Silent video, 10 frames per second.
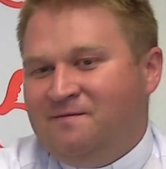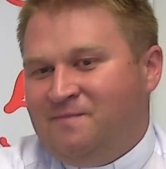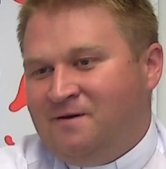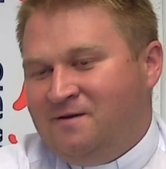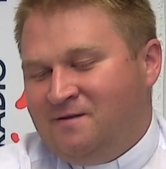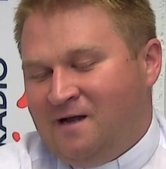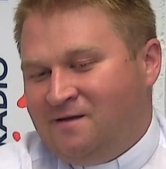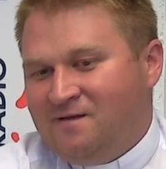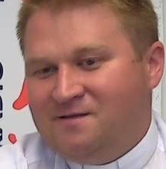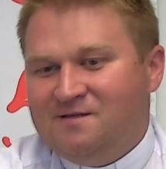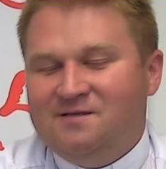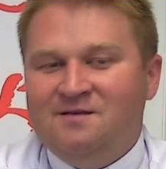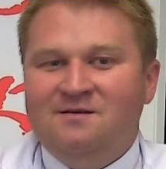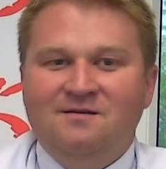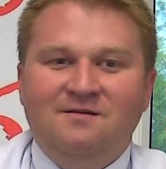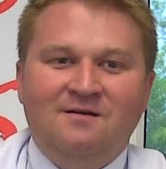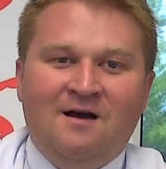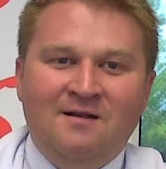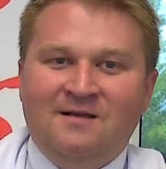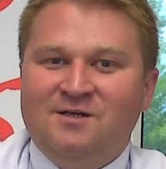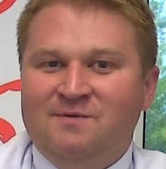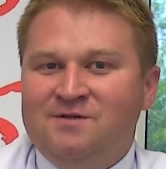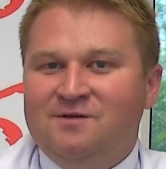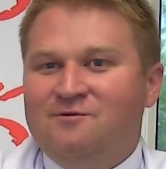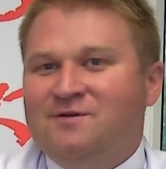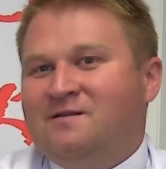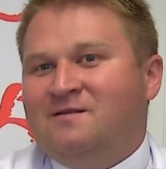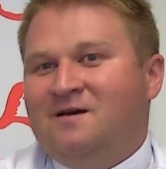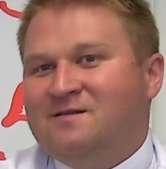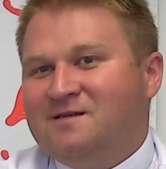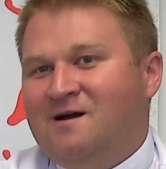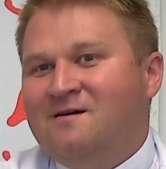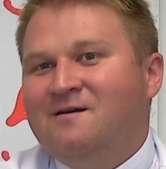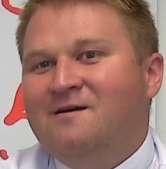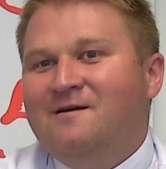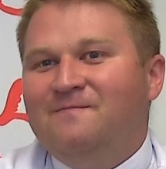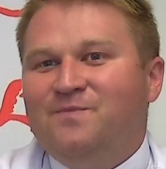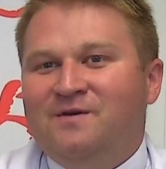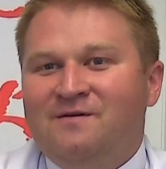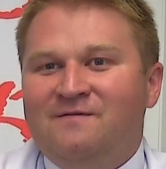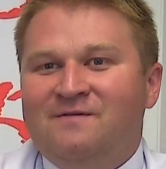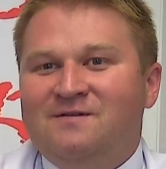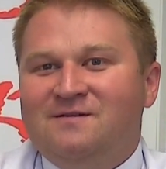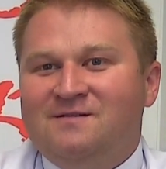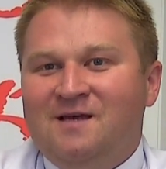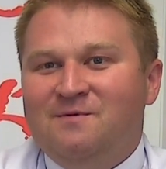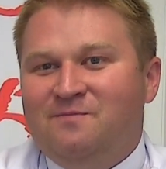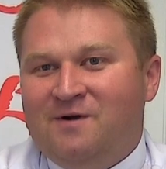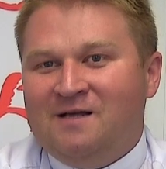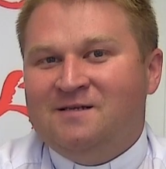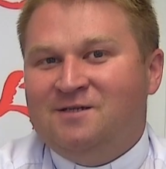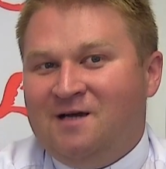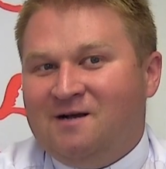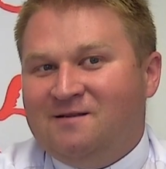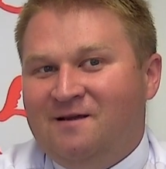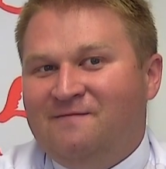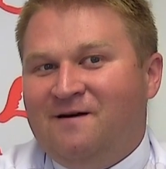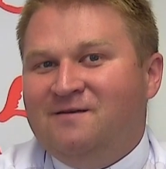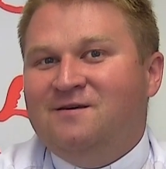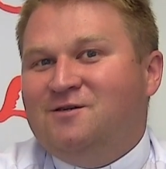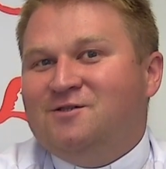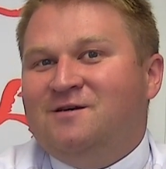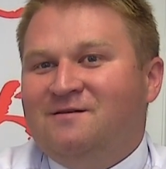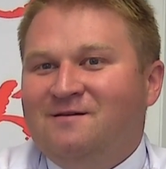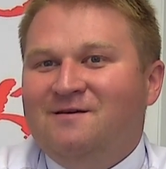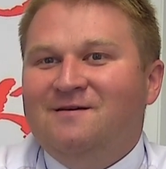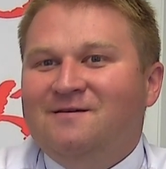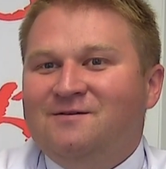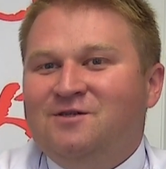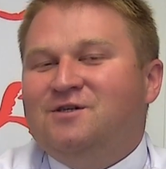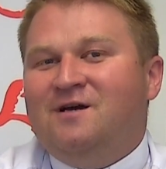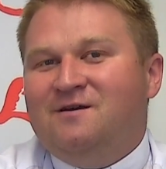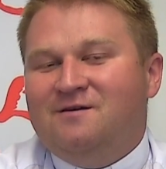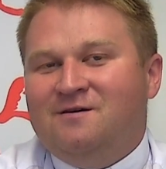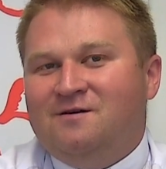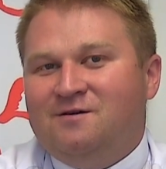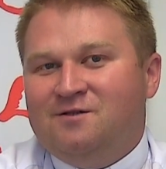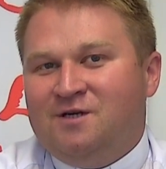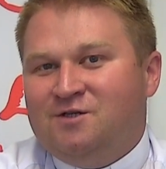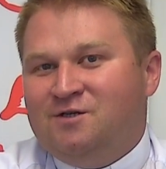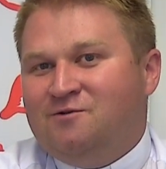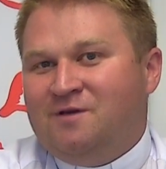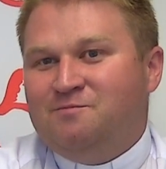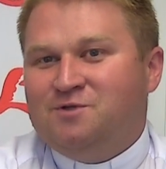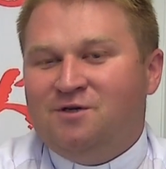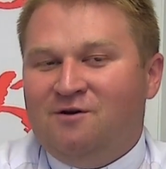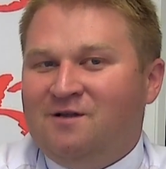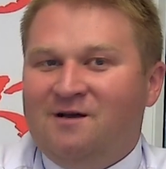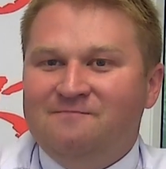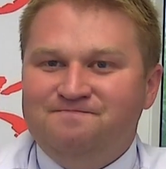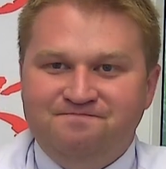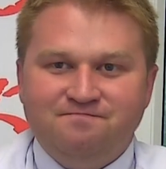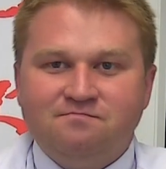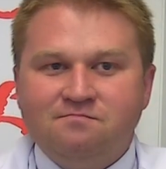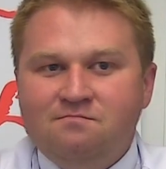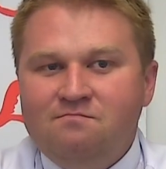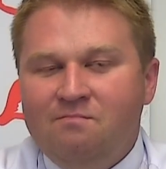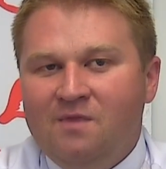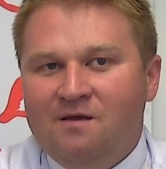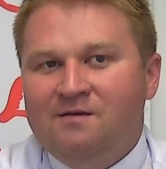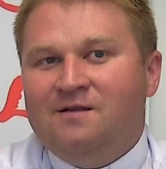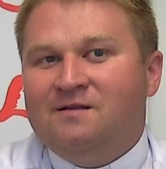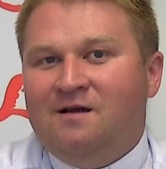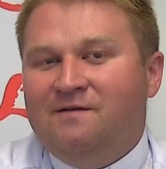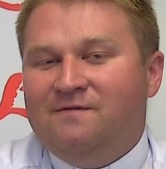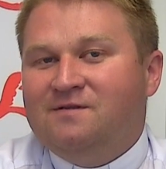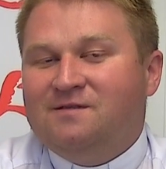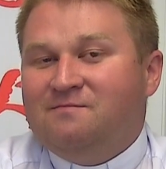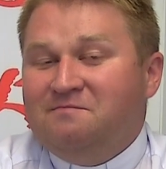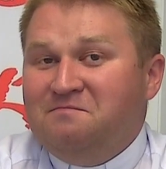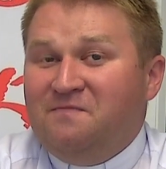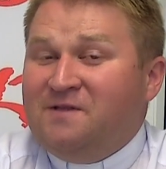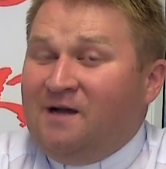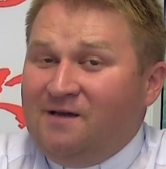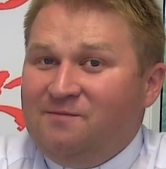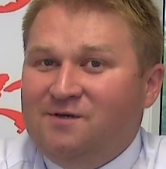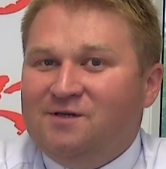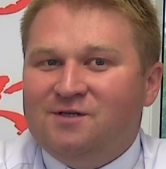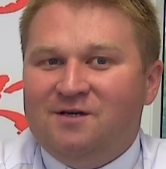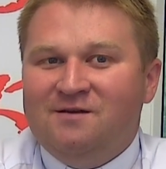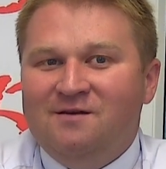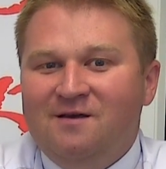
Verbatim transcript: i, i taniec, i, ale także będzie i kuchnia tatarska. E, więc chcemy pokazać jak najfajniejsze dzisiaj rzeczy. Tutaj przyroda i tak dalej, więc wydaje mi się, że